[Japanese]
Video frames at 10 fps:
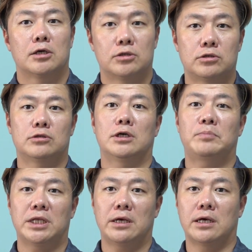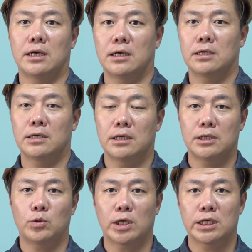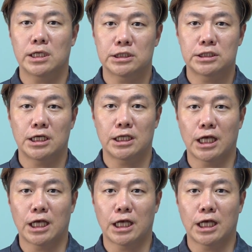うん、やっぱね、えー、弱気な姿